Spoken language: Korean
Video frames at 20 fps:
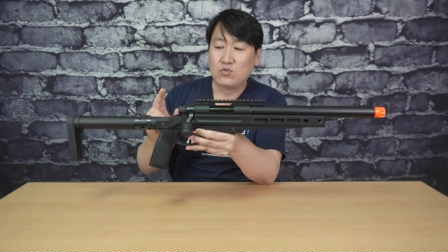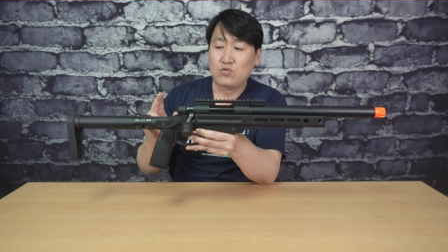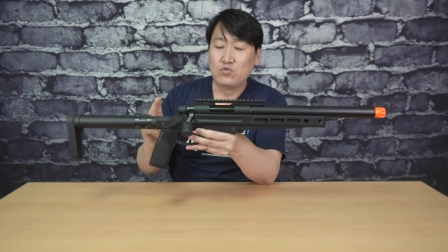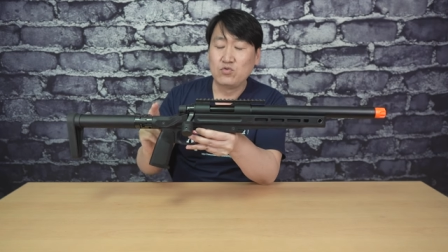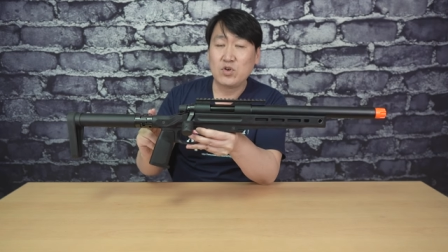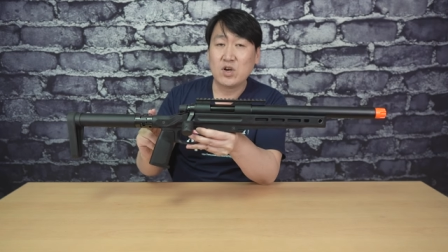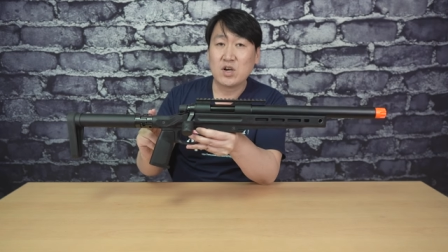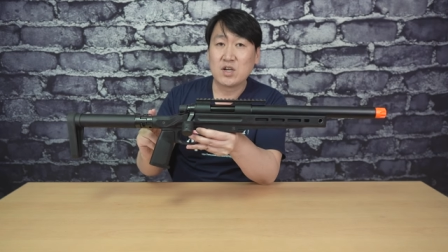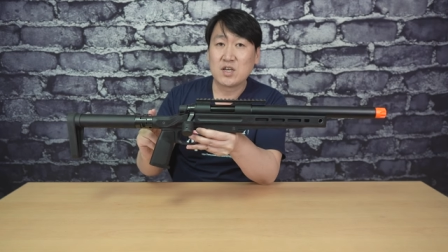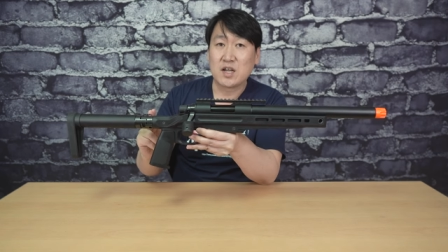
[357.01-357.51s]

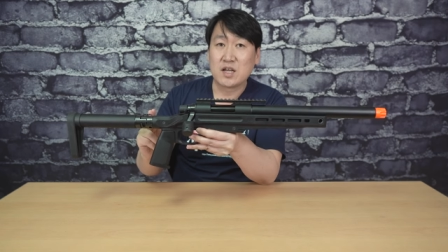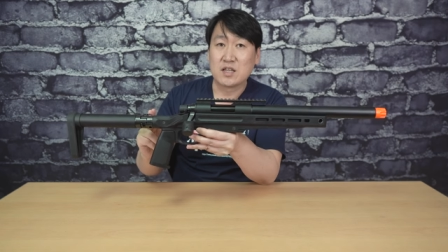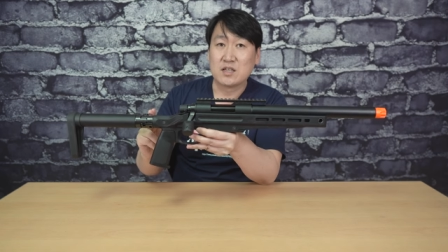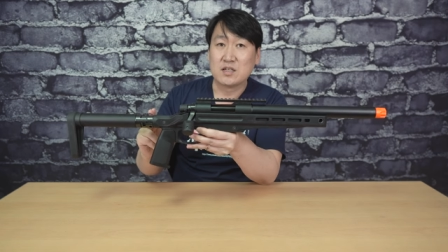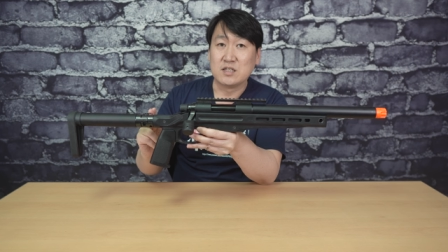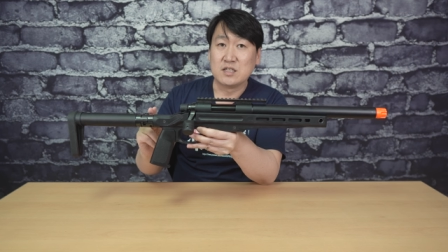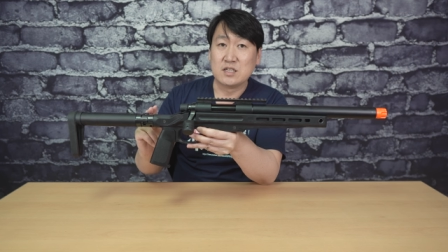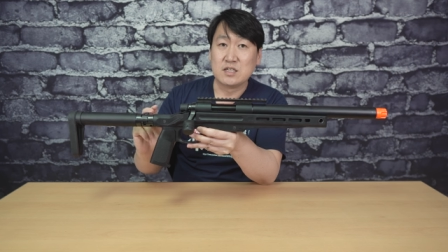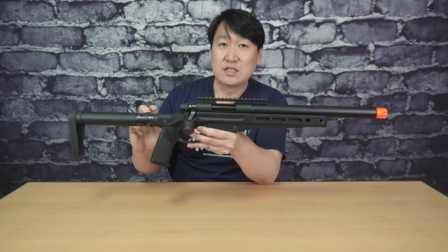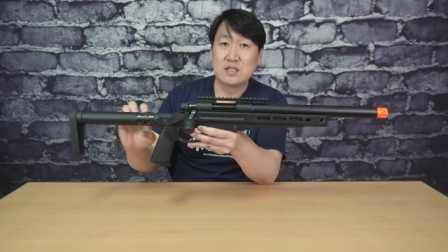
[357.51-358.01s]

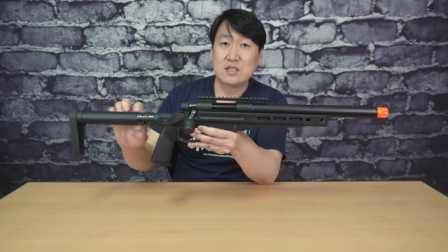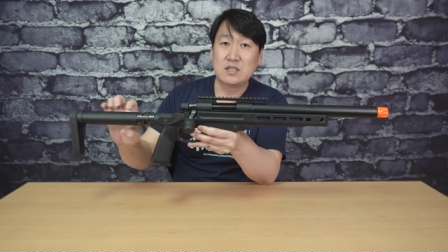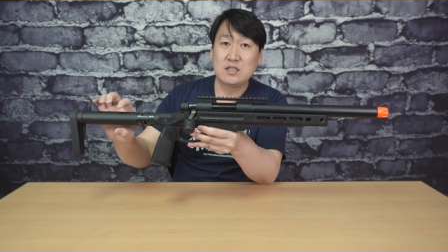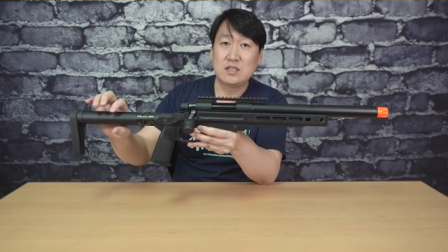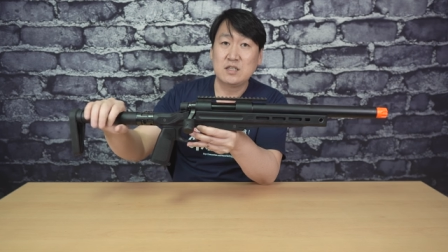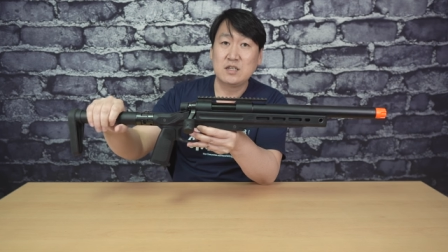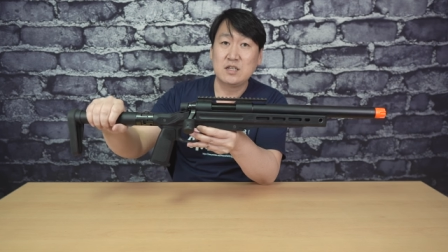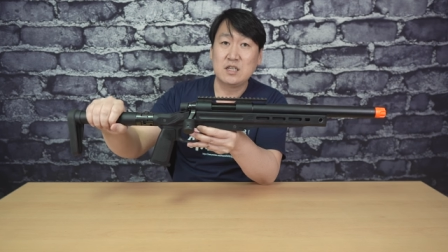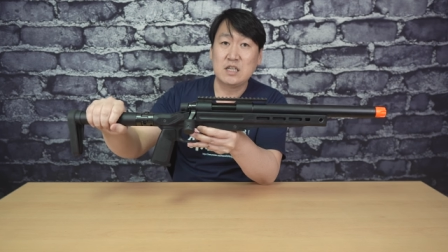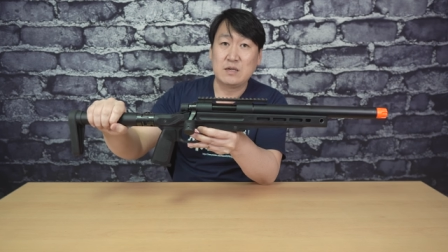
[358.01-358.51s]
유격이라든지
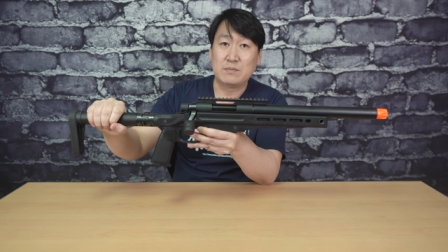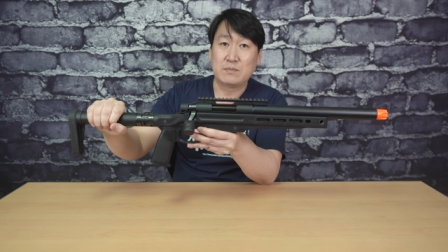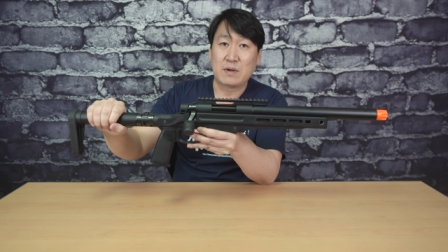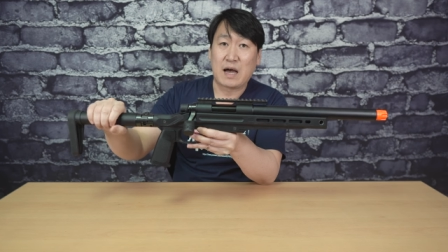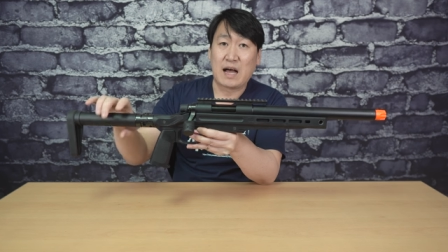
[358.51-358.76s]
흔들림,